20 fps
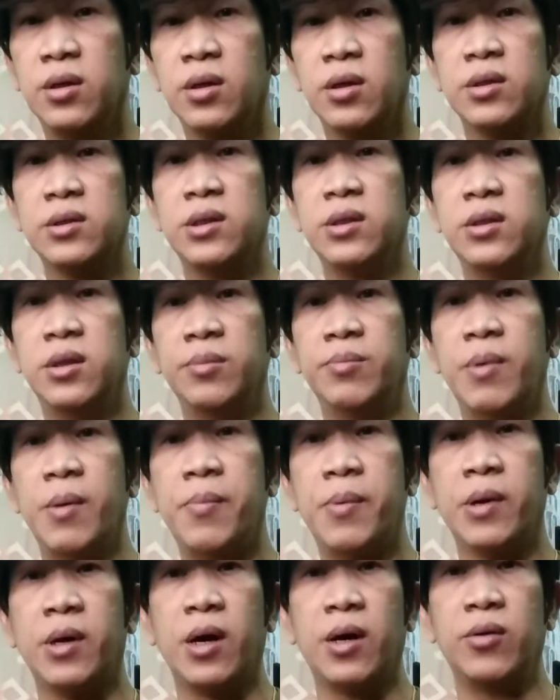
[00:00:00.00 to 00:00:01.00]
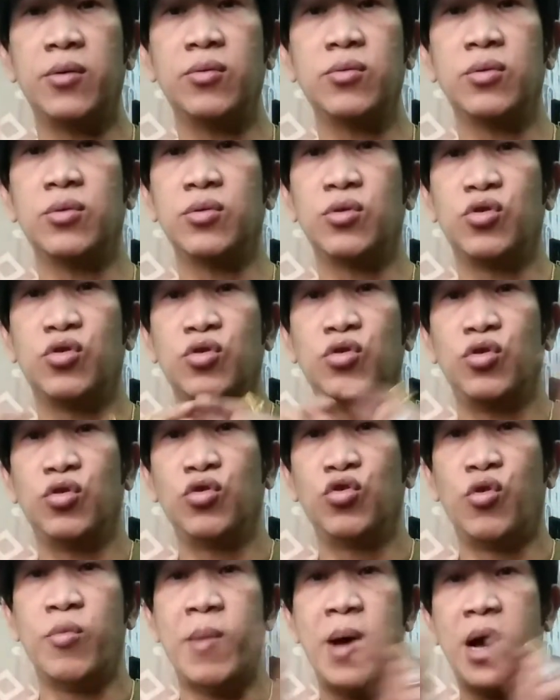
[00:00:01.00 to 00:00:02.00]
Kasi di ba pag ano,
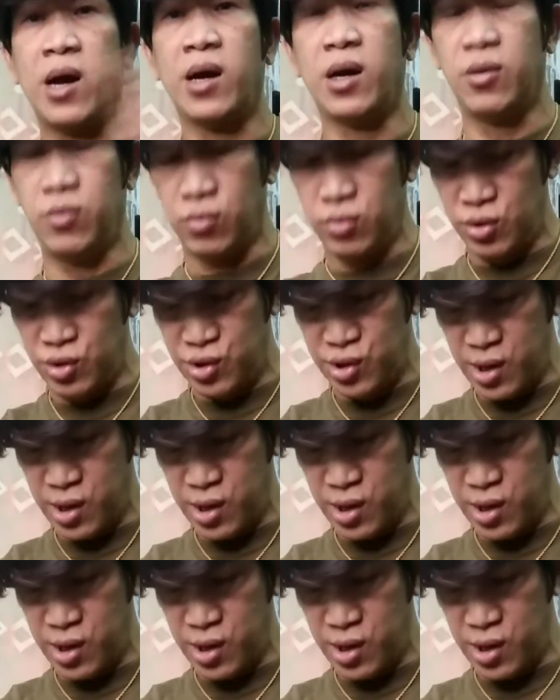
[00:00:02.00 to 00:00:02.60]
gumagano